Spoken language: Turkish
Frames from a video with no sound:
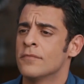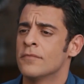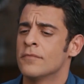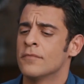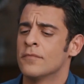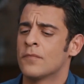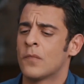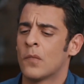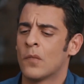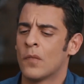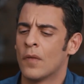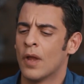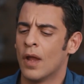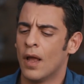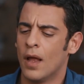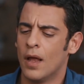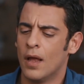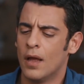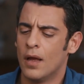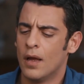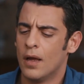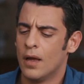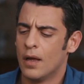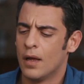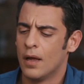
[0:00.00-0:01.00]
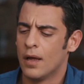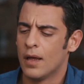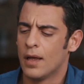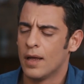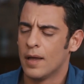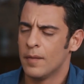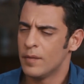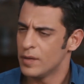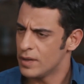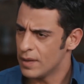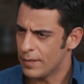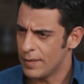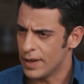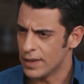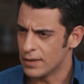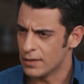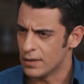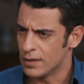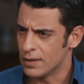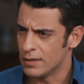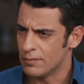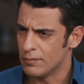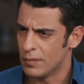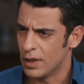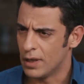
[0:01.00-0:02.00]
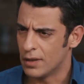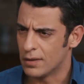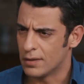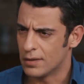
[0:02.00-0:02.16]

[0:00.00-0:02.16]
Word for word: Hmm. E bir de ben deneyim